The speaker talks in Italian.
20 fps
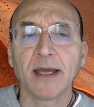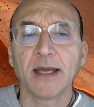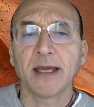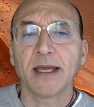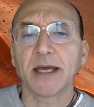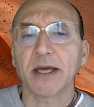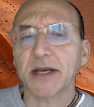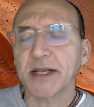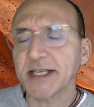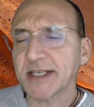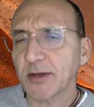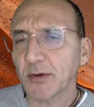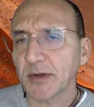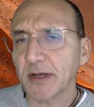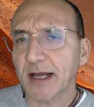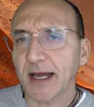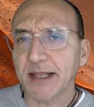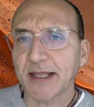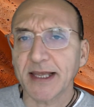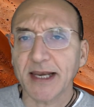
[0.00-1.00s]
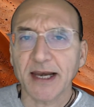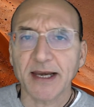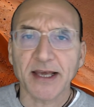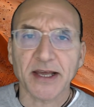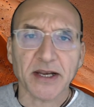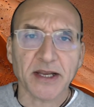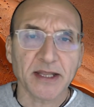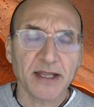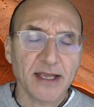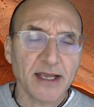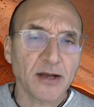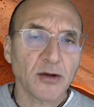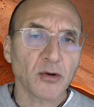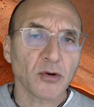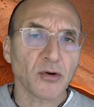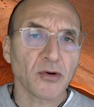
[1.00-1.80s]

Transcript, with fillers: il rischio di cadere nel ridicolo,